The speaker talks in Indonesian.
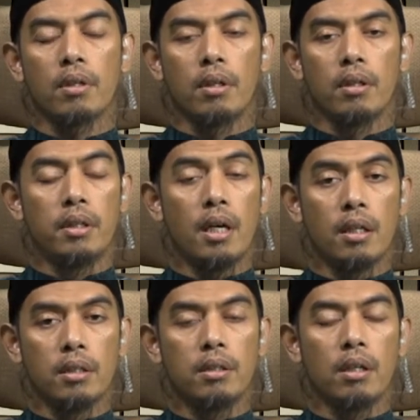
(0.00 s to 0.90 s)

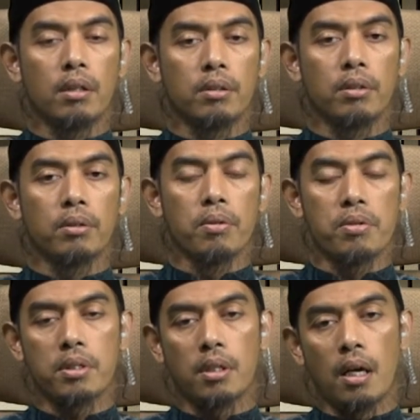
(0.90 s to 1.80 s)
dai atau
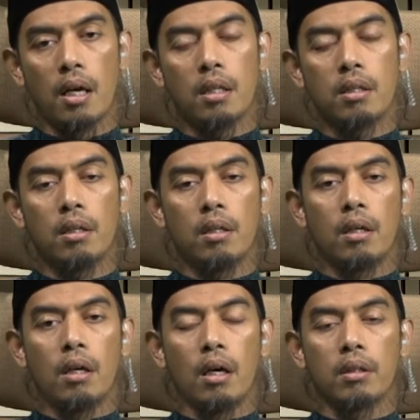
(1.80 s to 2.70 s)
ustad
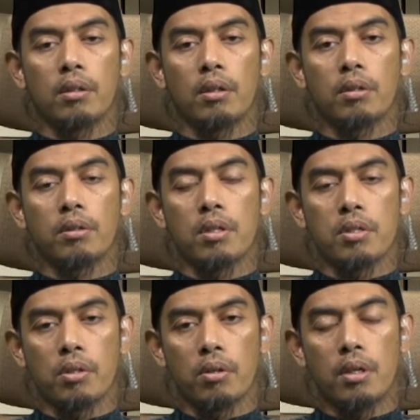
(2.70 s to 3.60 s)
atau
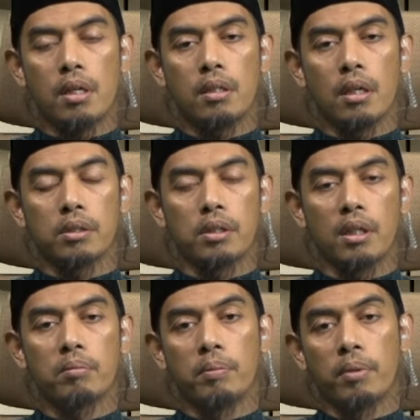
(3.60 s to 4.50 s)
seorang yang
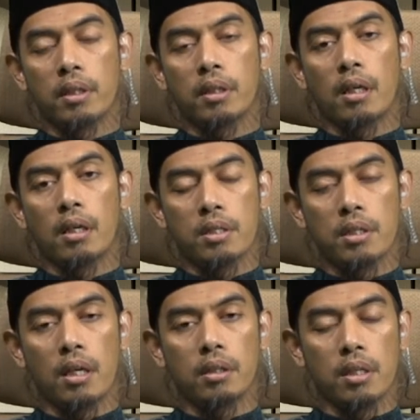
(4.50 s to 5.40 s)
sering memberikan
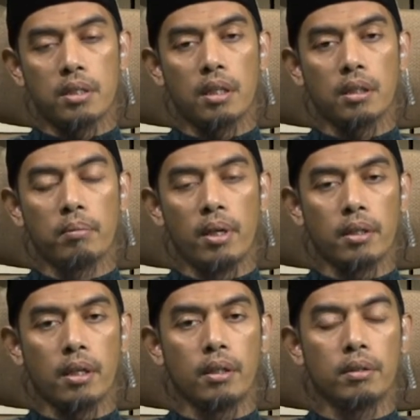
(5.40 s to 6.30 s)
nasihat-nasihat
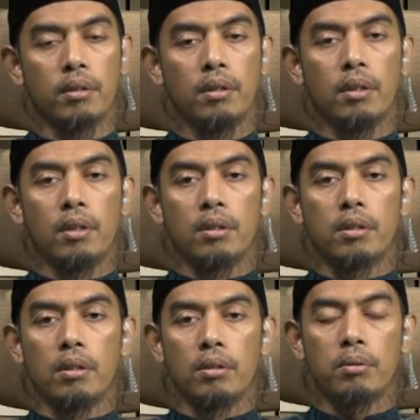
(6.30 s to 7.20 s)
kebaikan.
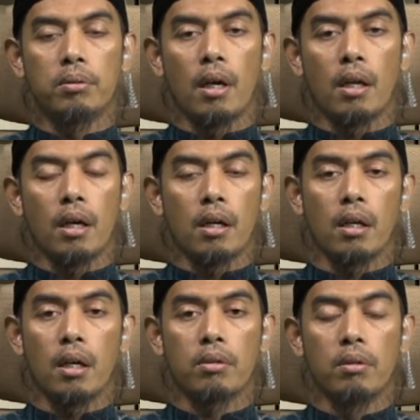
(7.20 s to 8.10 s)
Tentu
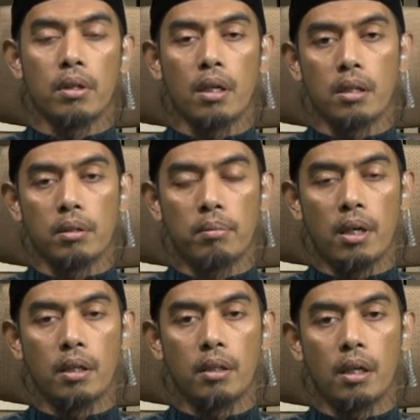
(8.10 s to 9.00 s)
al-akhlakul
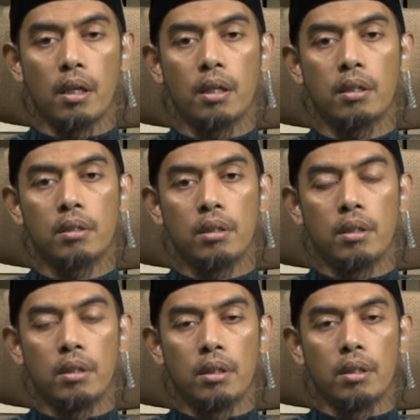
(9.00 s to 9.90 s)
karimah adalah
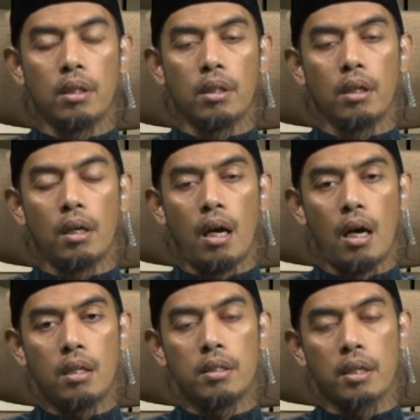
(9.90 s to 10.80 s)
uh,
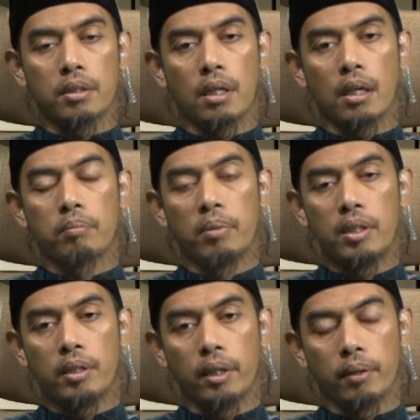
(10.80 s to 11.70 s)
hal yang sangat
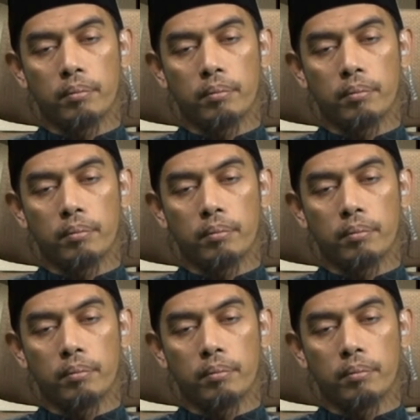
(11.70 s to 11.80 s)
penting.